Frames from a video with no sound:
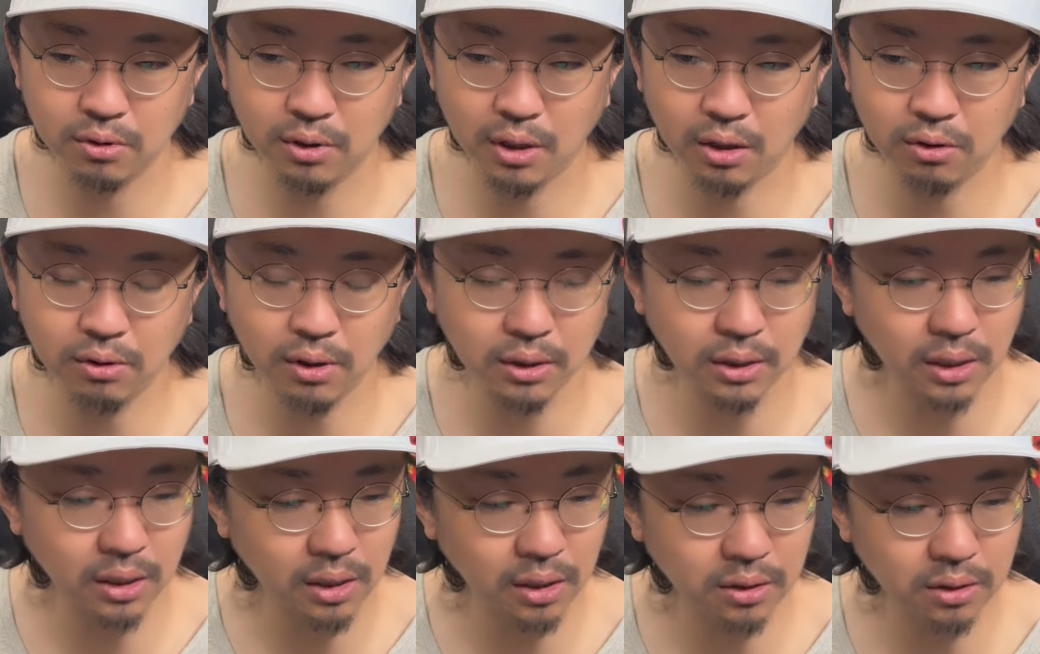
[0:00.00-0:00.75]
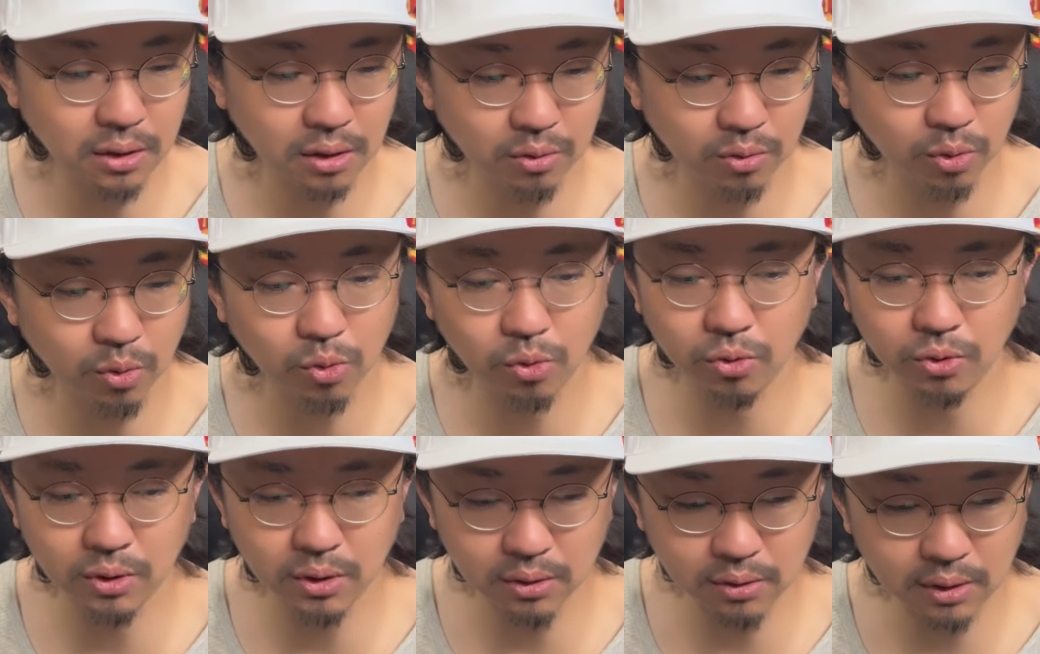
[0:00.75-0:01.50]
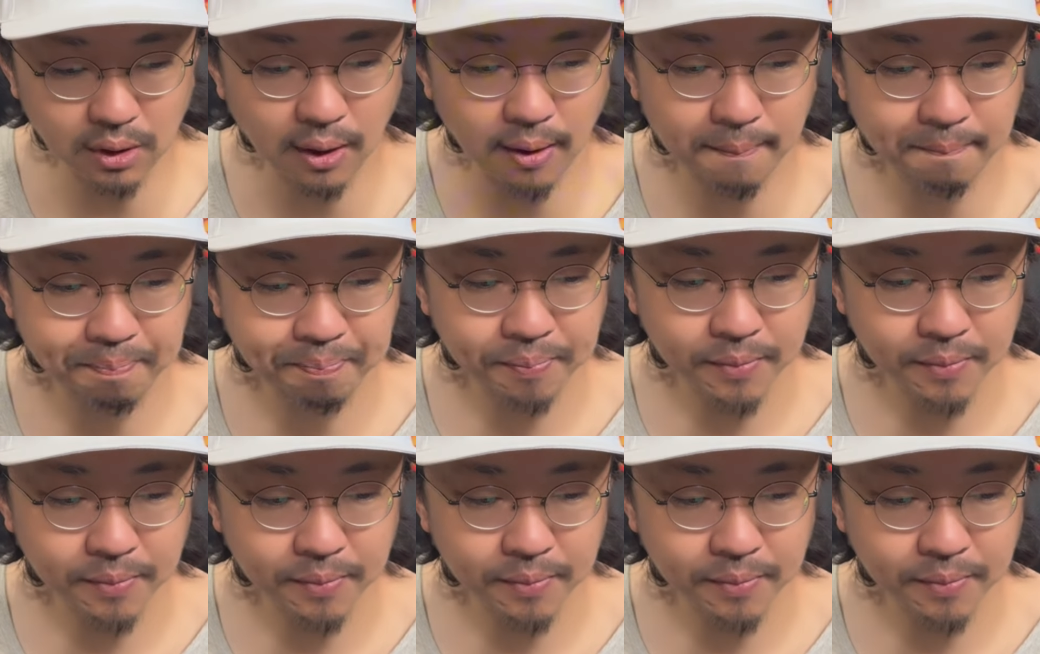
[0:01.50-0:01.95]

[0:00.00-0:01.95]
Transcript: あるかないかっていうところにですね